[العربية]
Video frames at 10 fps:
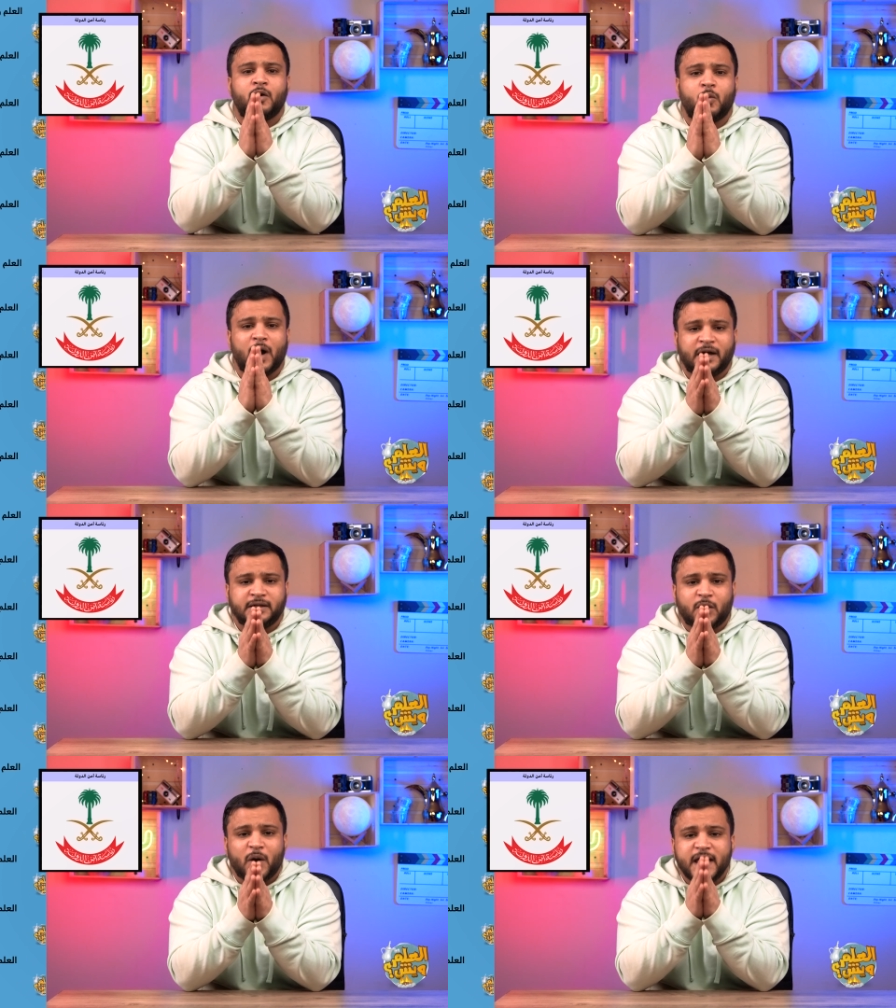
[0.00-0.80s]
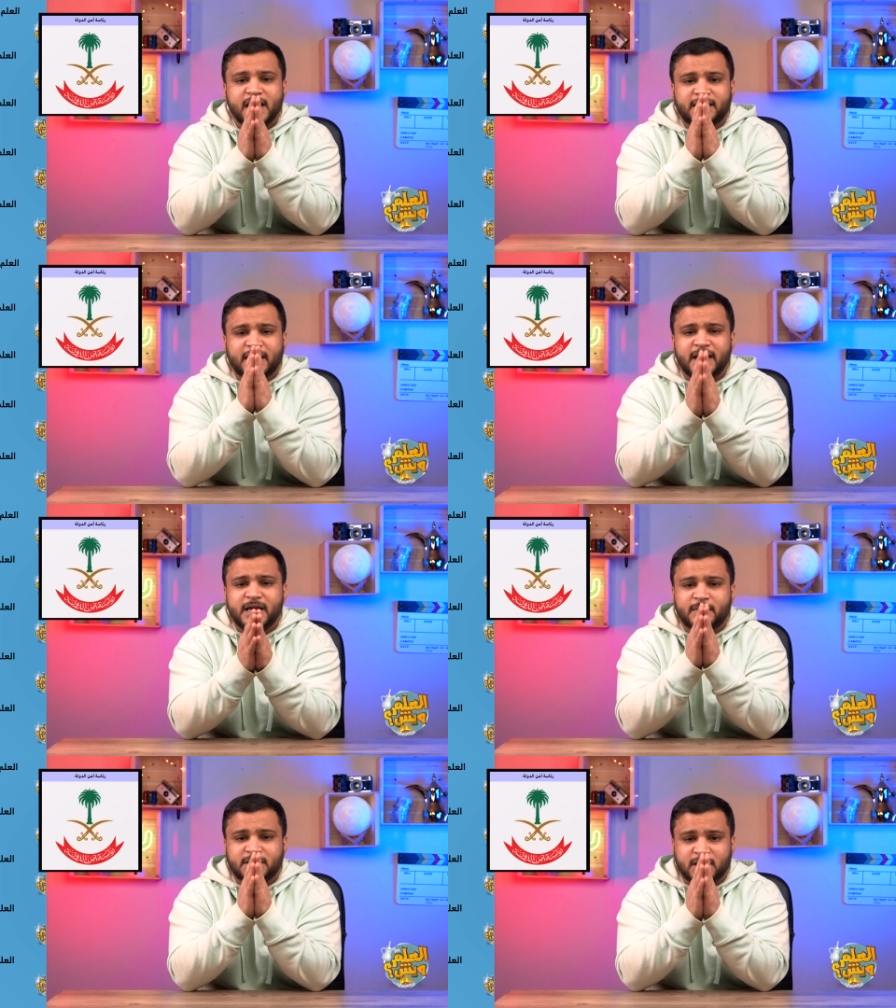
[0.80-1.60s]
واحدة وهي
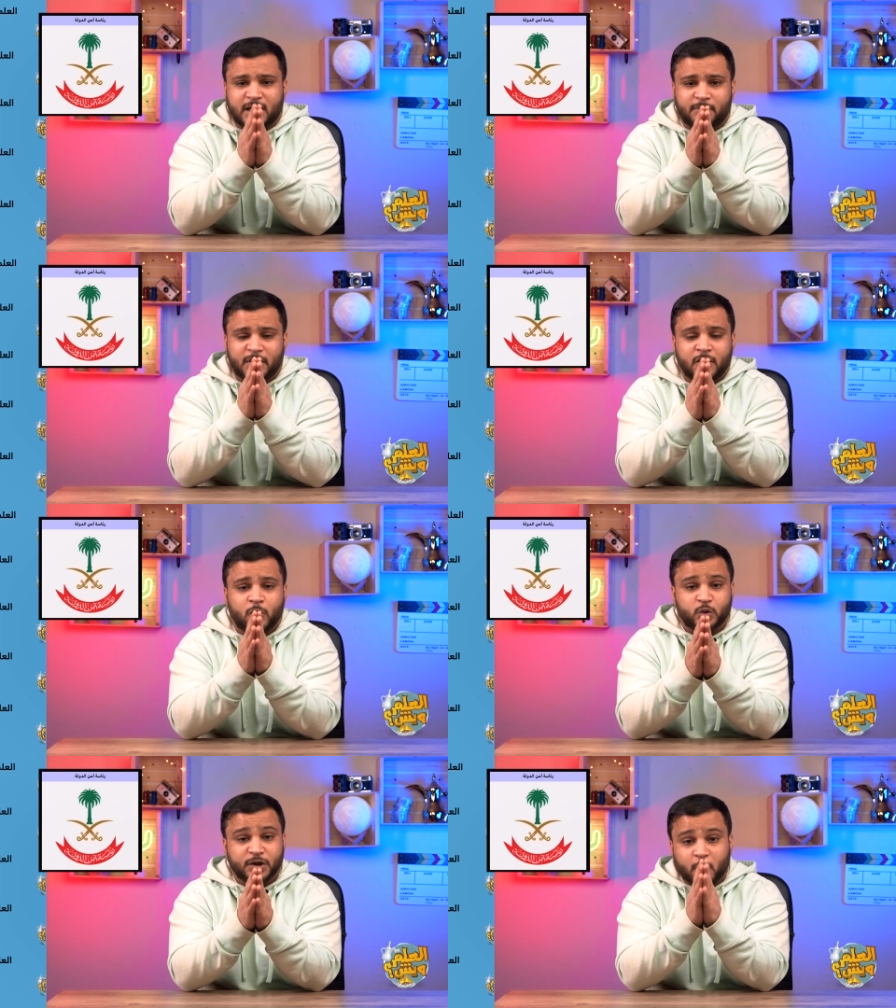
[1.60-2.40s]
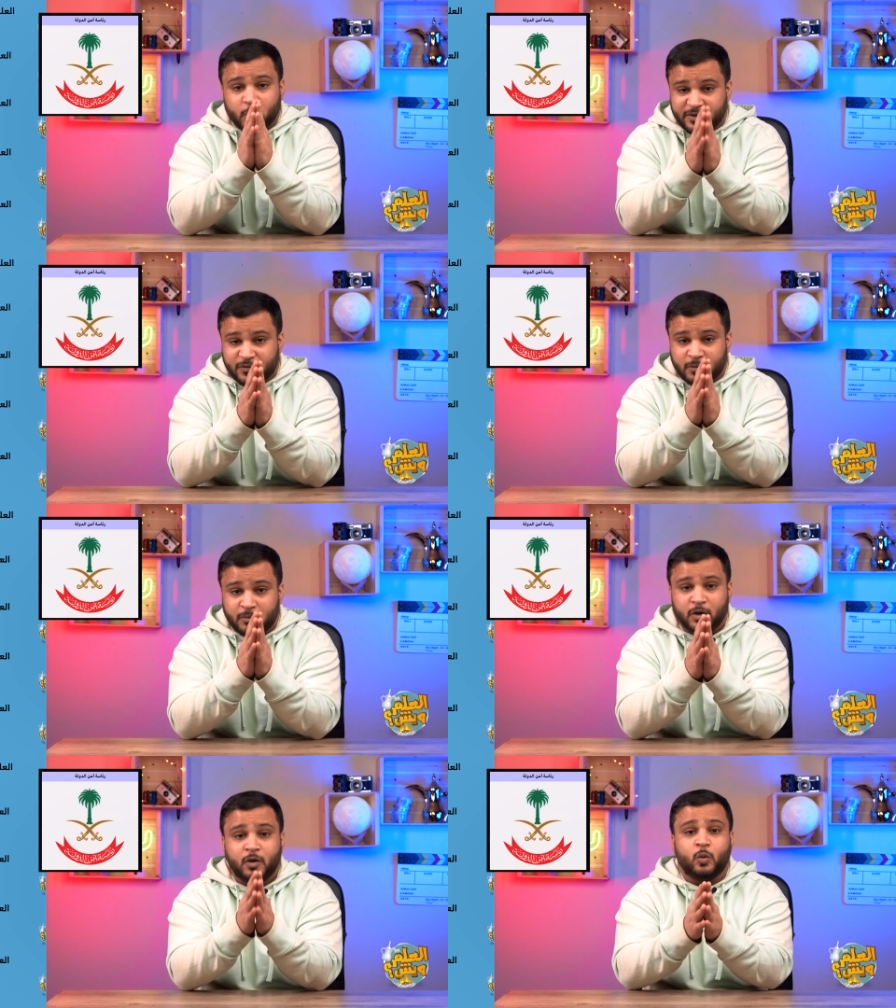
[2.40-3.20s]
ترهيب الشعب وتخويفهم
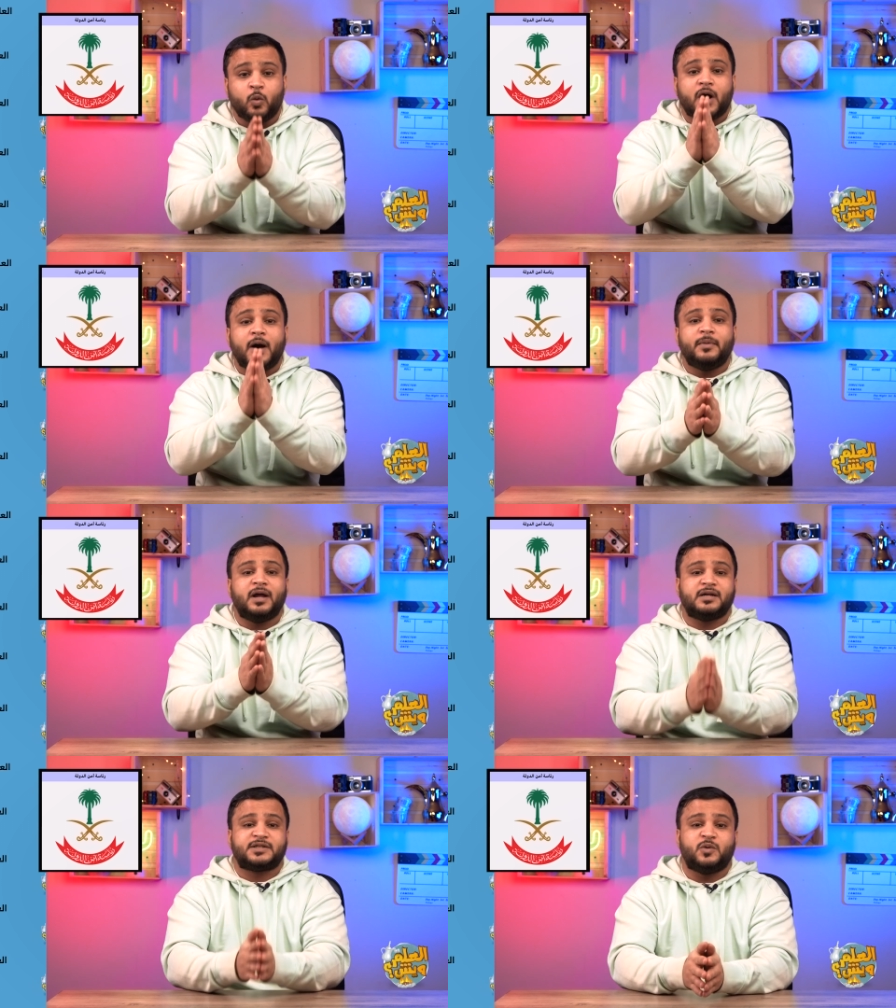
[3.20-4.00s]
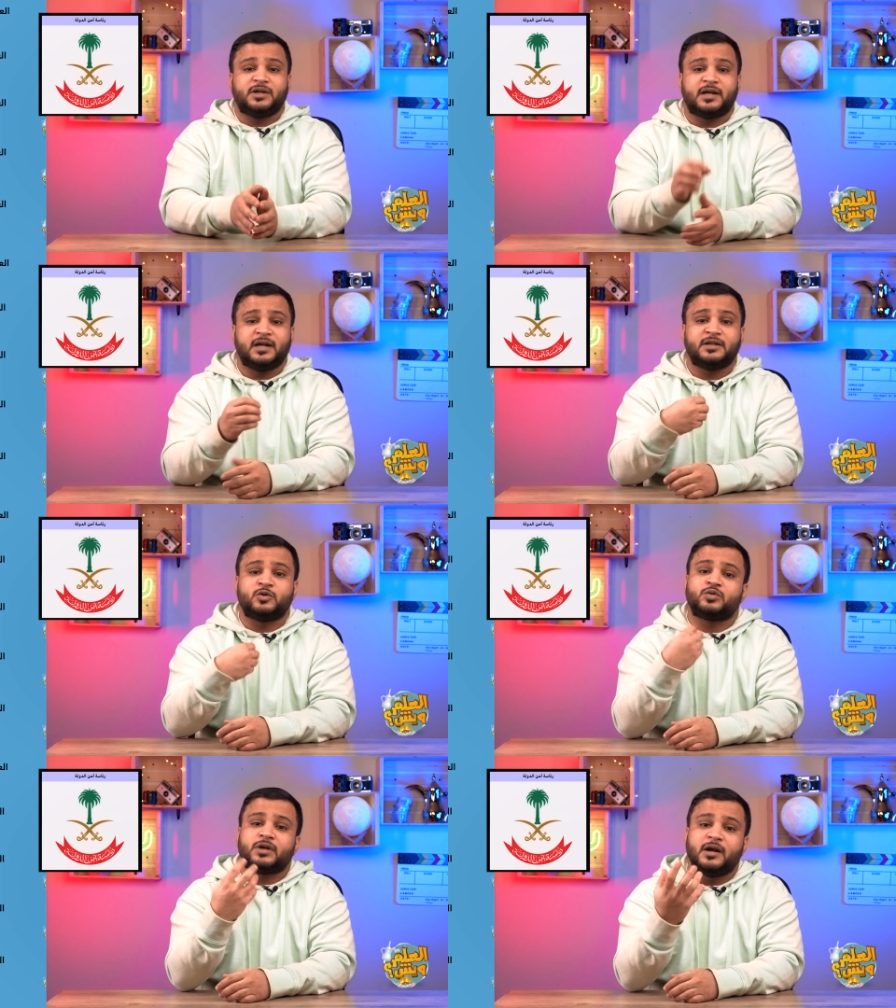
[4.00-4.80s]
وقمع الأصوات التي
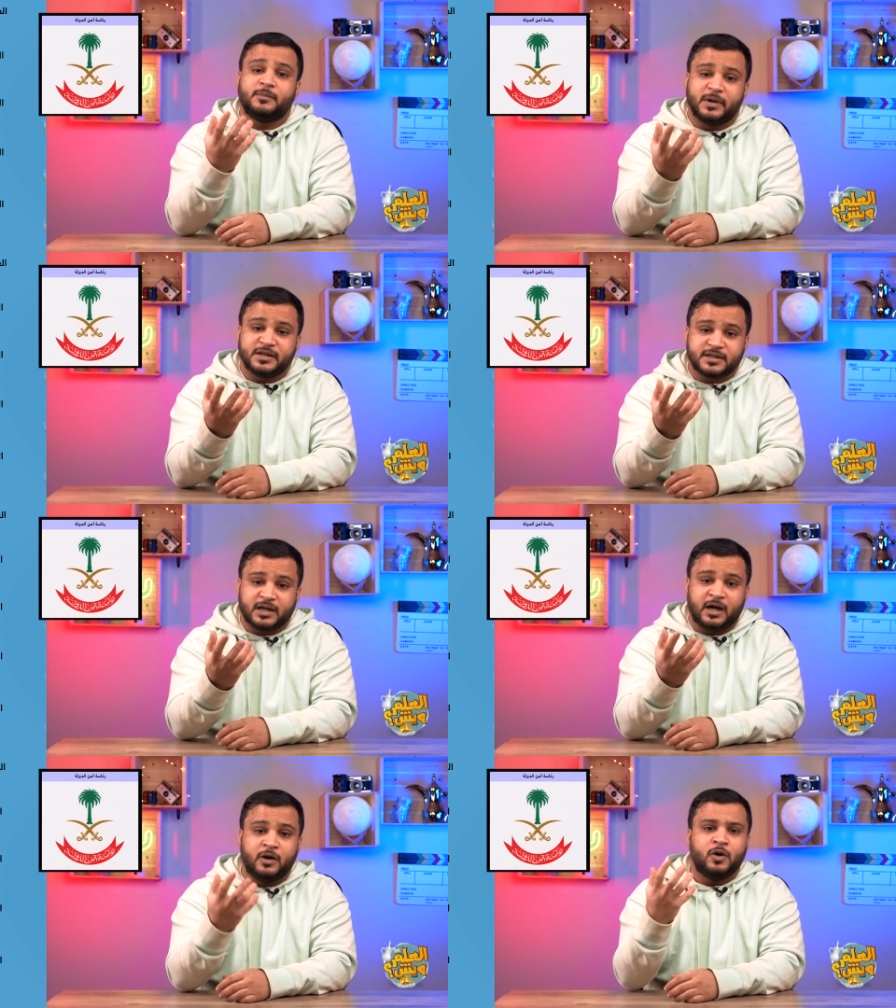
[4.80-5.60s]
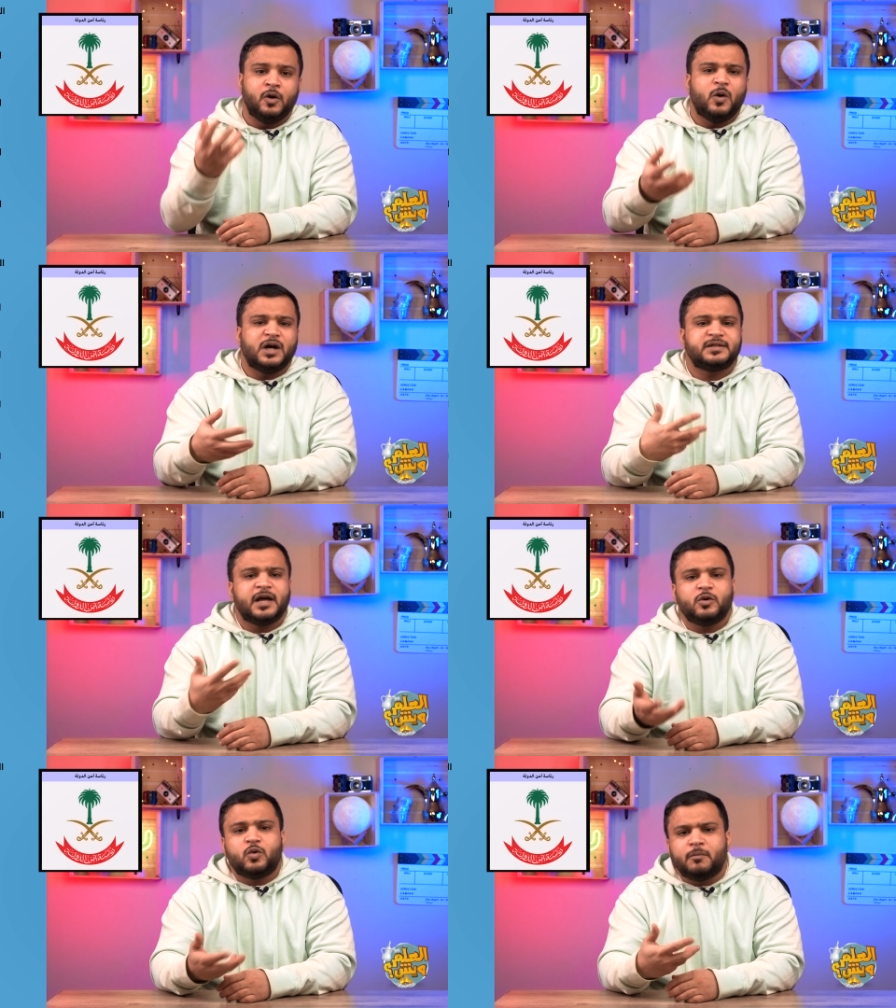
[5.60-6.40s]
تطالب بالإصلاح
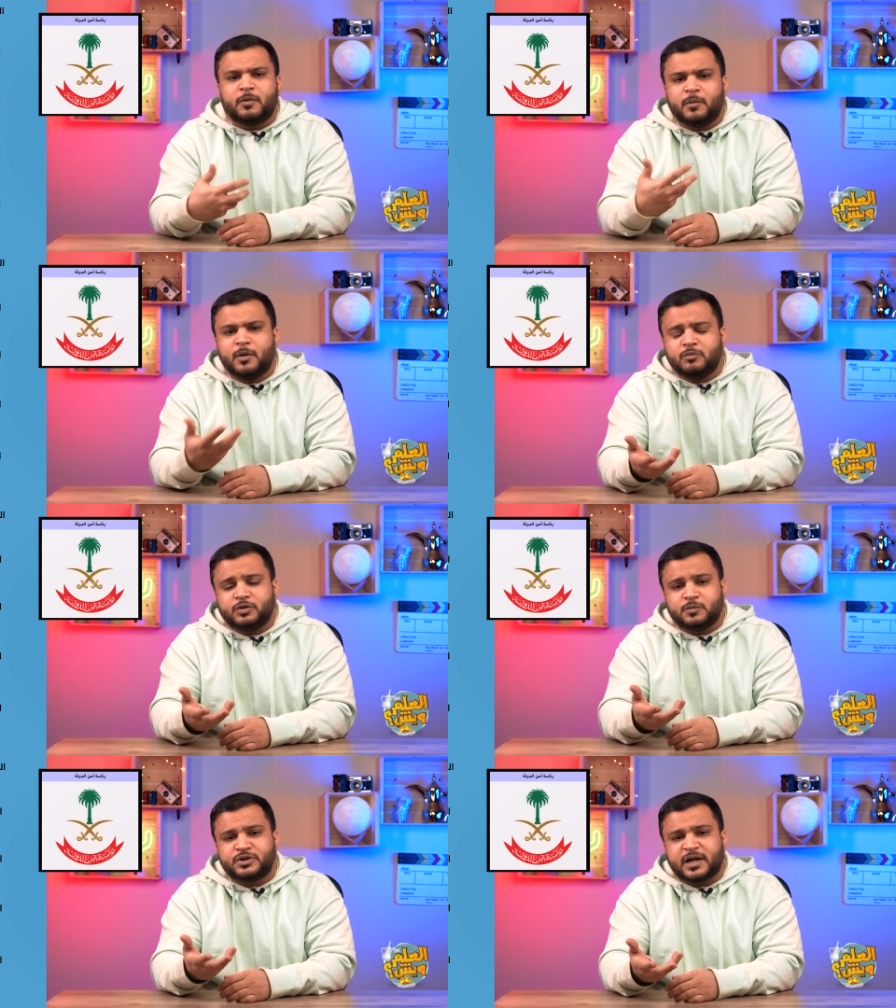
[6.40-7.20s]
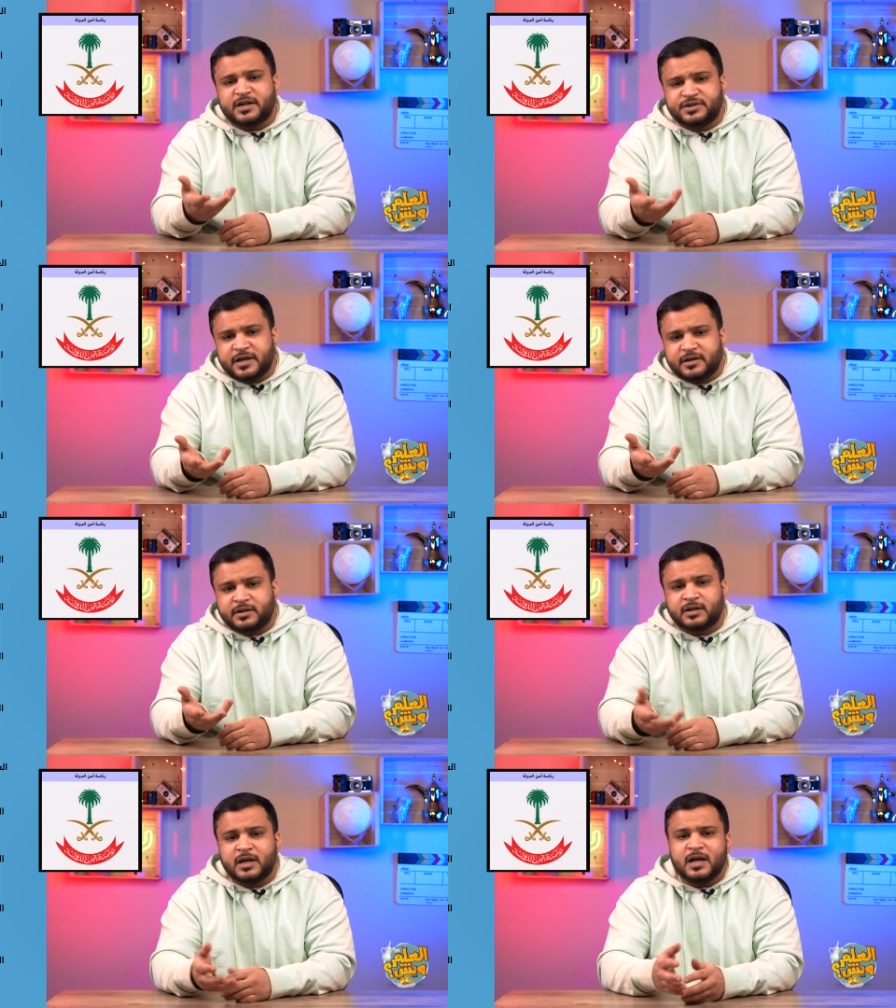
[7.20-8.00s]
عشان يقوم بمهمته بشكل جيد